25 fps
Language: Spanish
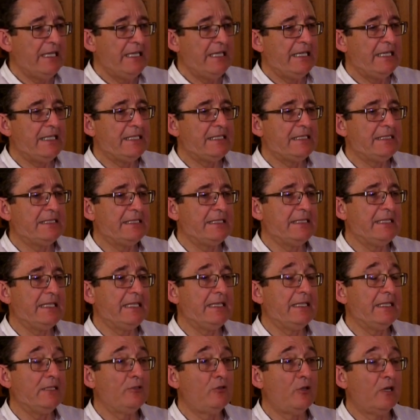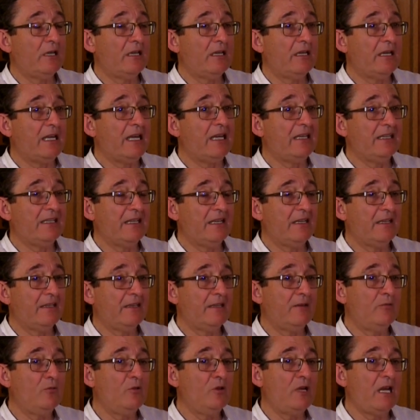Es Niceto Alcalá
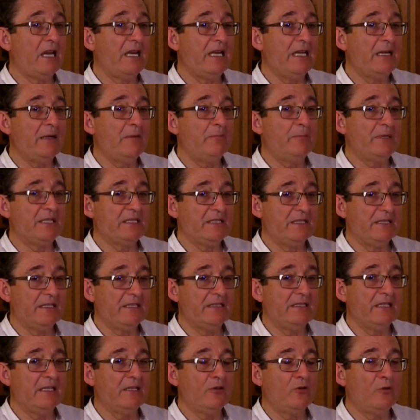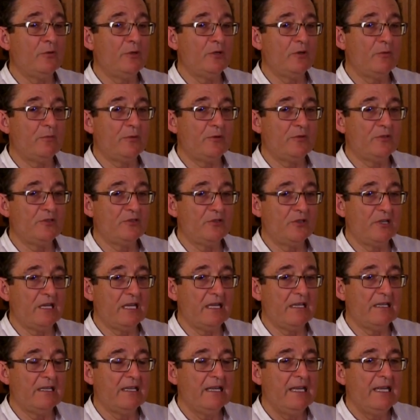Zamora el presidente del gobierno
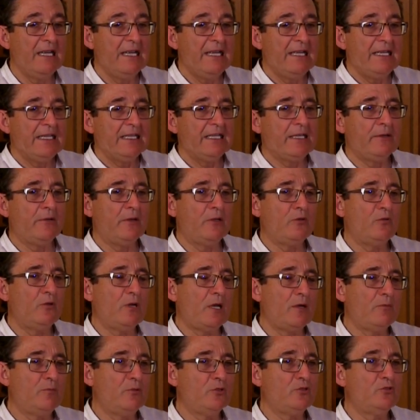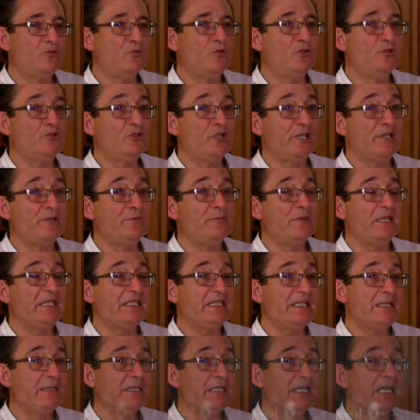provisional que va a durar pues, unos tres
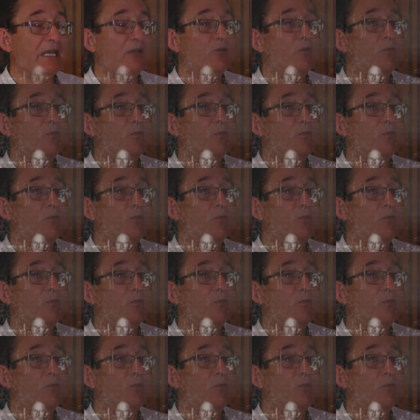meses que